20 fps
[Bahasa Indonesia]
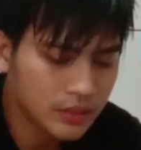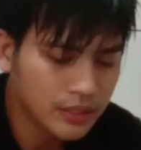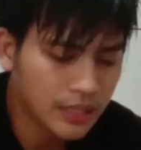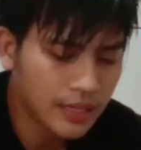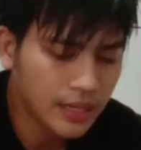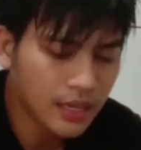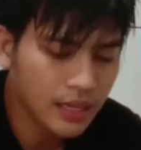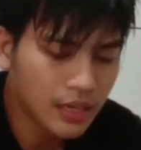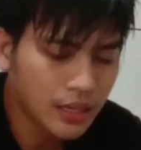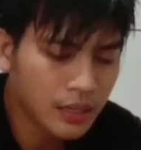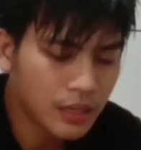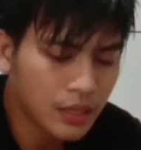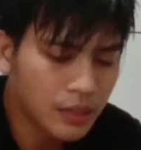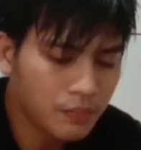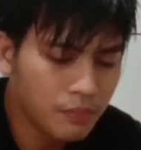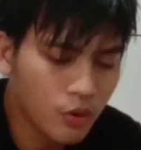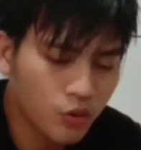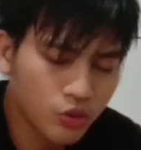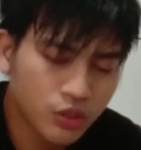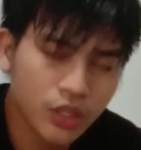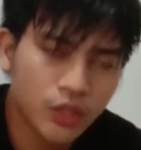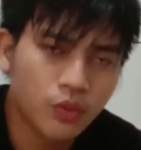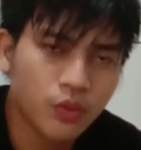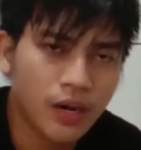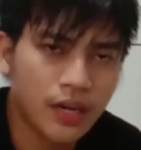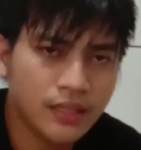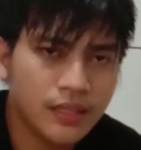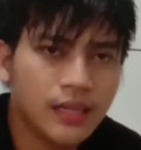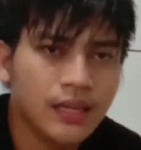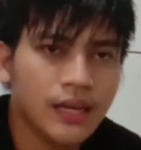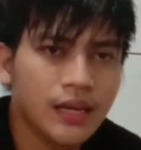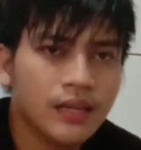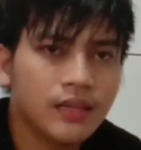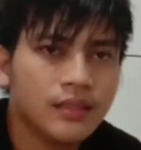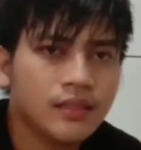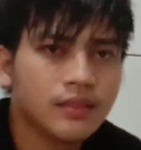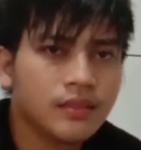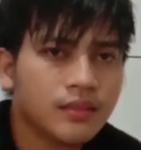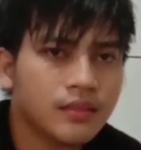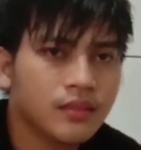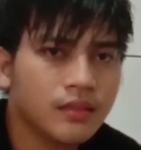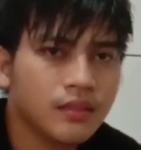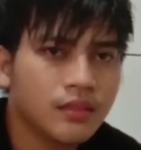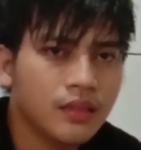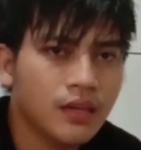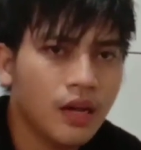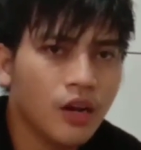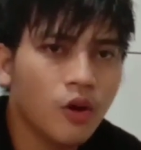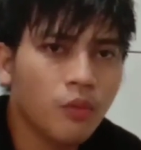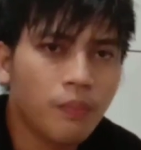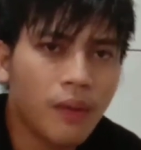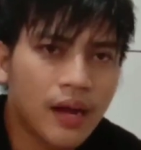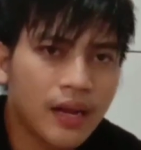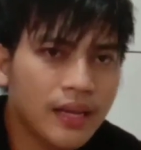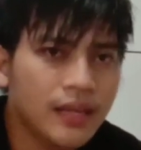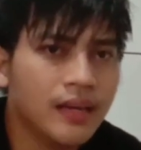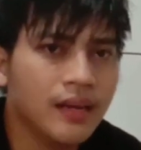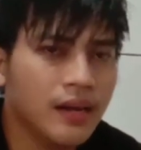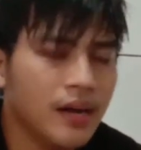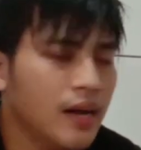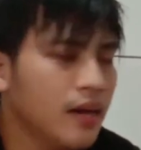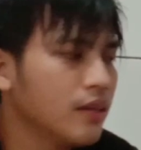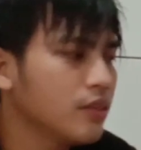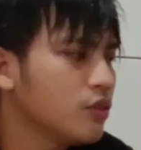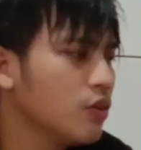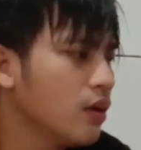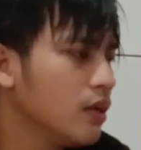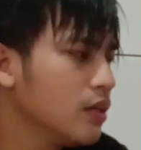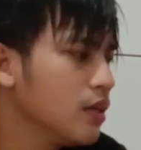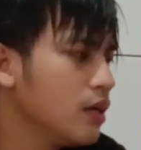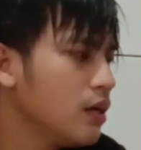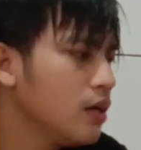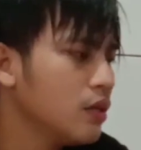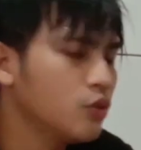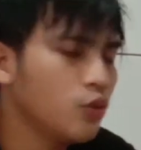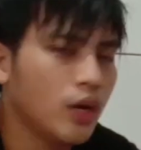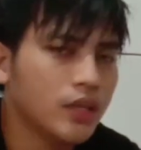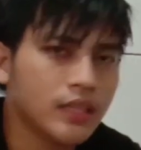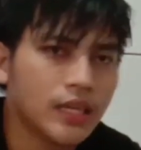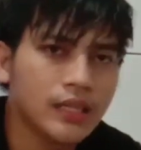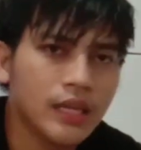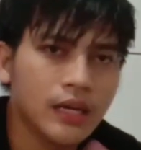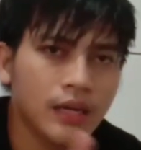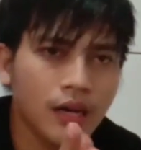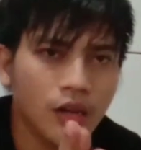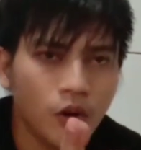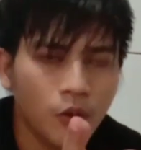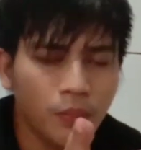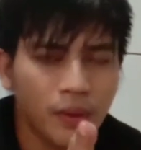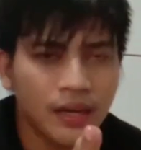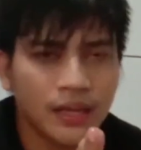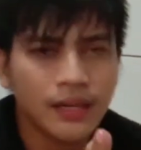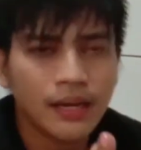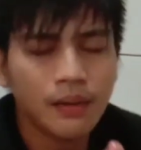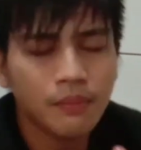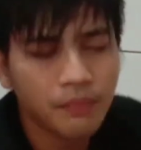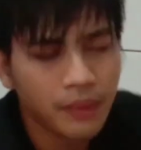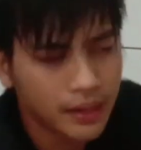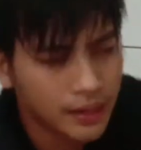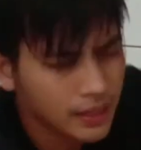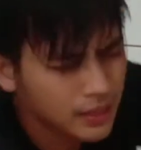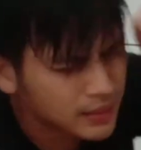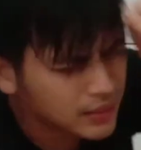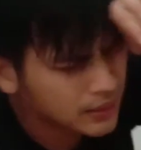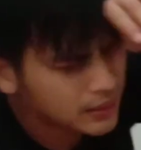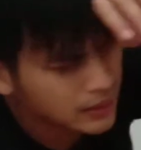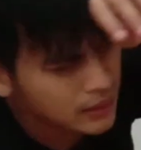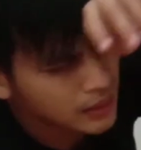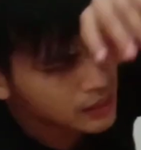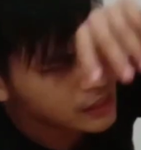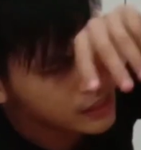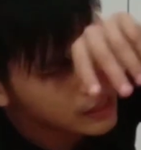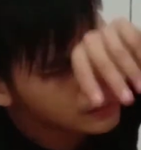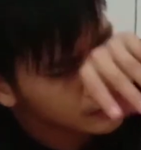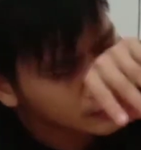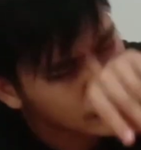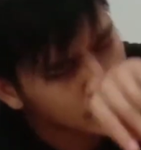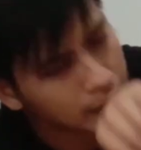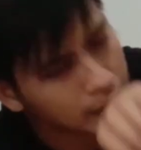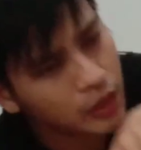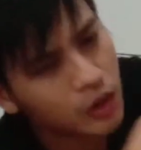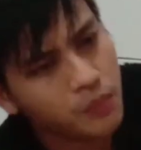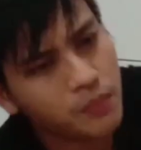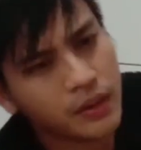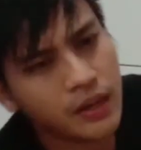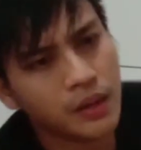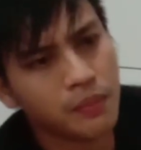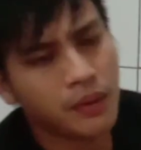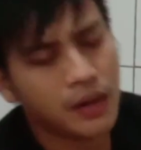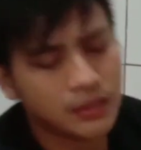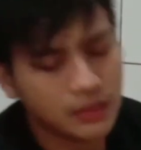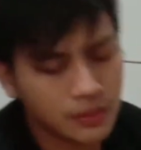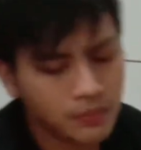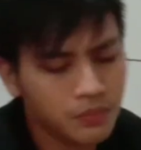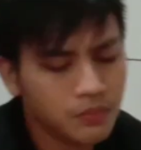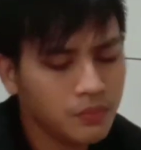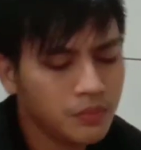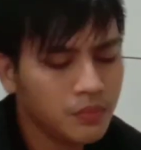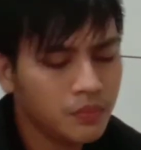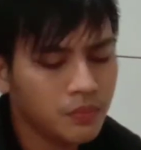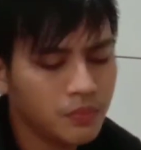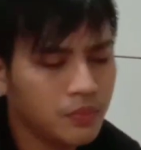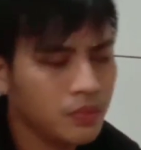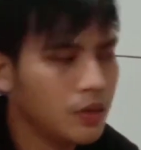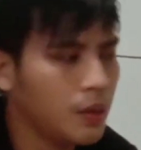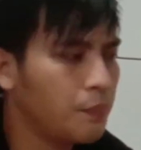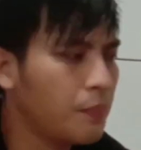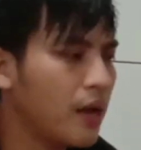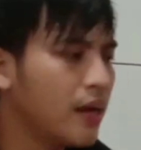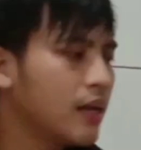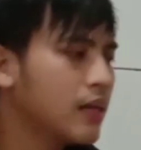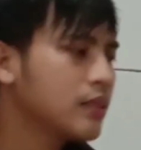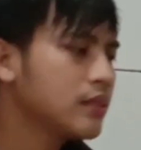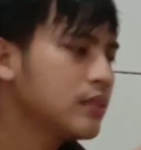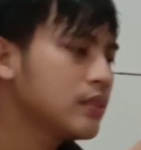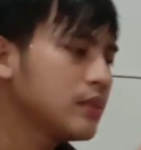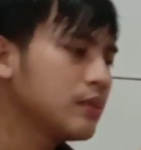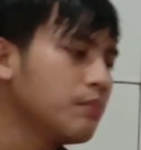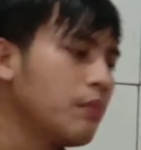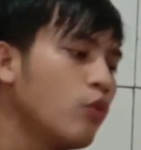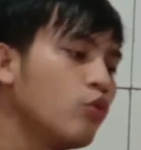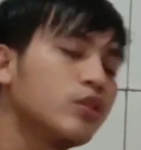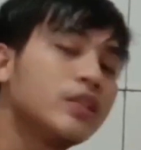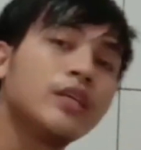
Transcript: saya mau tidur aja ya kalau pagi enggak soalnya cuacanya kalau pagi kan panas jadi kalau pakai basem panas mau